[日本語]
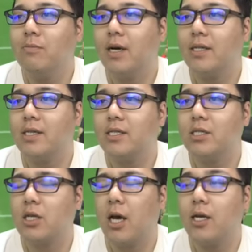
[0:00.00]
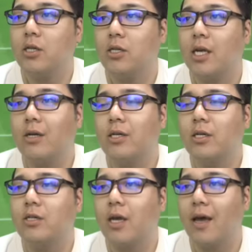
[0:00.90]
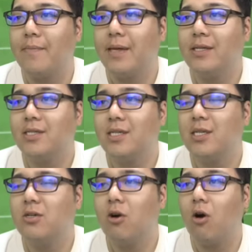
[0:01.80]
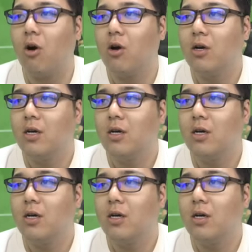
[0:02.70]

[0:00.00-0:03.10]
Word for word: む相手に使えるテクニックで、右スティックを、